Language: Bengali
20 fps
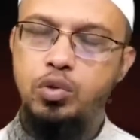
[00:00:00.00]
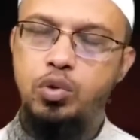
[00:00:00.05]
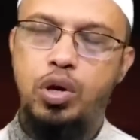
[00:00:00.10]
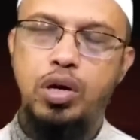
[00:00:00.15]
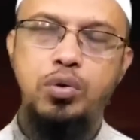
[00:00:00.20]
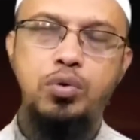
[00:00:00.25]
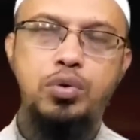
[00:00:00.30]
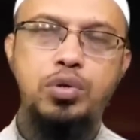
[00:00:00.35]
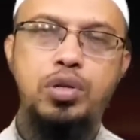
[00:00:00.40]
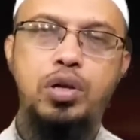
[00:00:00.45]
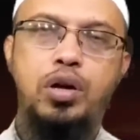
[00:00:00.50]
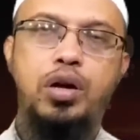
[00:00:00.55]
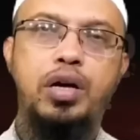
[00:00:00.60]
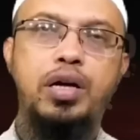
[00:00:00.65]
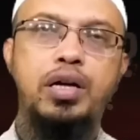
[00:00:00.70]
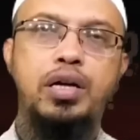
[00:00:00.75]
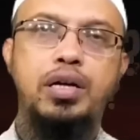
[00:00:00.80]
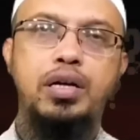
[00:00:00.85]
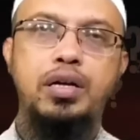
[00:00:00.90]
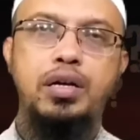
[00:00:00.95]
দোয়া করতে
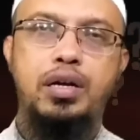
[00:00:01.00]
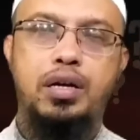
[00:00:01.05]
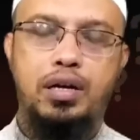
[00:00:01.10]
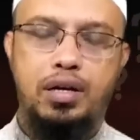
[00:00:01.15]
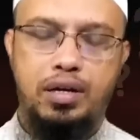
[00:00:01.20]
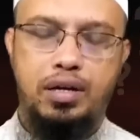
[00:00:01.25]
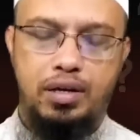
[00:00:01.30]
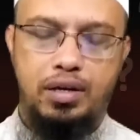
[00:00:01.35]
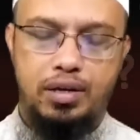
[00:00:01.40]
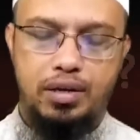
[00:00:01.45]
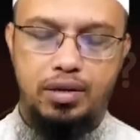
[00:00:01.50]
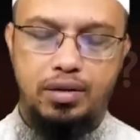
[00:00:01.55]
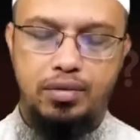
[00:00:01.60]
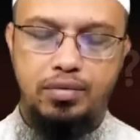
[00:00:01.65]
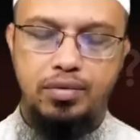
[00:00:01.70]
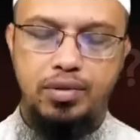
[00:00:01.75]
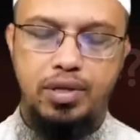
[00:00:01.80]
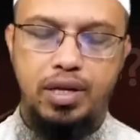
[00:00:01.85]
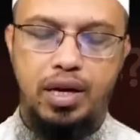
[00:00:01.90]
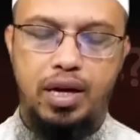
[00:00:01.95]
হয়
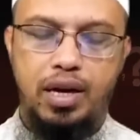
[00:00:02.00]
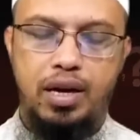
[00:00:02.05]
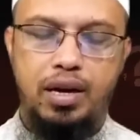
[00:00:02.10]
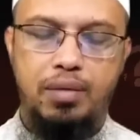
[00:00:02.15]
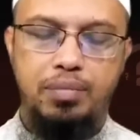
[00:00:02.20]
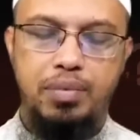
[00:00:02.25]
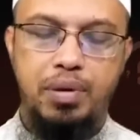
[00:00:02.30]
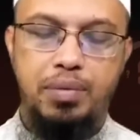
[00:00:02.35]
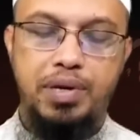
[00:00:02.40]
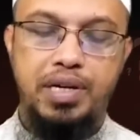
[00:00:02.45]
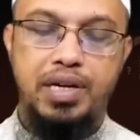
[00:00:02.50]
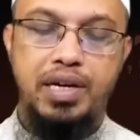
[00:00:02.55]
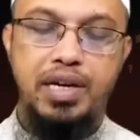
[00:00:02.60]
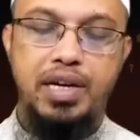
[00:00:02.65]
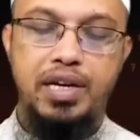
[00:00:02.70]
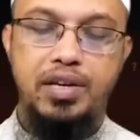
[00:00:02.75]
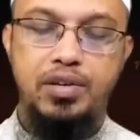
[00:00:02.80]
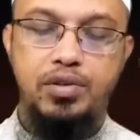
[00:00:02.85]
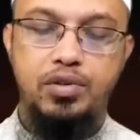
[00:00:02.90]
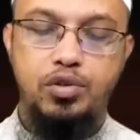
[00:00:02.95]
যে আল্লাহ আপনি আমাকে
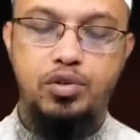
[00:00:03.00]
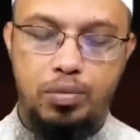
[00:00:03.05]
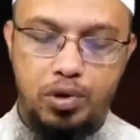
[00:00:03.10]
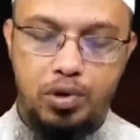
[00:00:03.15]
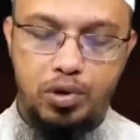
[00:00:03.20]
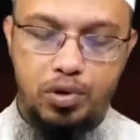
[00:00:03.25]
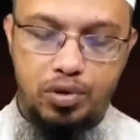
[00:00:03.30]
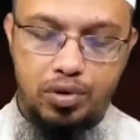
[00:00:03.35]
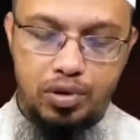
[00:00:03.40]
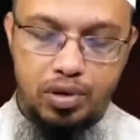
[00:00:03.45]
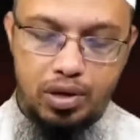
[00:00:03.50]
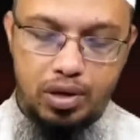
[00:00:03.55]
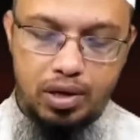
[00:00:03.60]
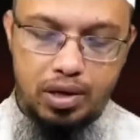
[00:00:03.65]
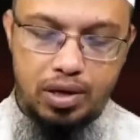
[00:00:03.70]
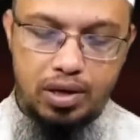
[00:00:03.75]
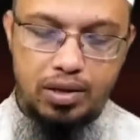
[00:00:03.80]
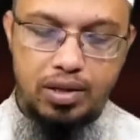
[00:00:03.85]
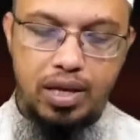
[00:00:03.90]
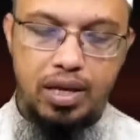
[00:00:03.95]
সবর
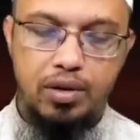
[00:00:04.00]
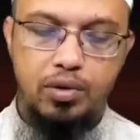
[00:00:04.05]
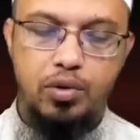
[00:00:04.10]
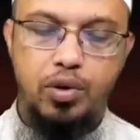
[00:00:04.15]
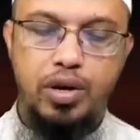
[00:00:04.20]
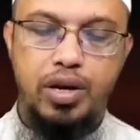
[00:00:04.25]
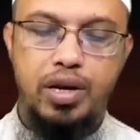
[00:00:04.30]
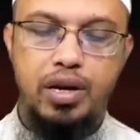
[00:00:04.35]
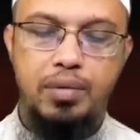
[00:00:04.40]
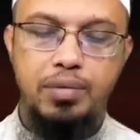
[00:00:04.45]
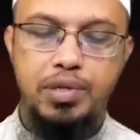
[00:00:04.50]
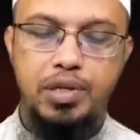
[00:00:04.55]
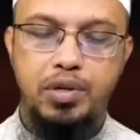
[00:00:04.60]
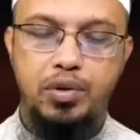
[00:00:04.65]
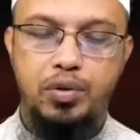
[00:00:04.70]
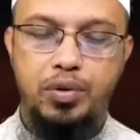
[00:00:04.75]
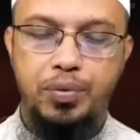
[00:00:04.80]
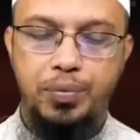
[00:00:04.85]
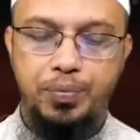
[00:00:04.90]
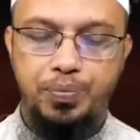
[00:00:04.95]
দান করেন আমি
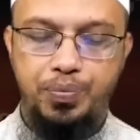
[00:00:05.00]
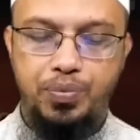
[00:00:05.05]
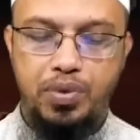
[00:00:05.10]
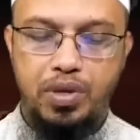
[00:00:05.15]
যেন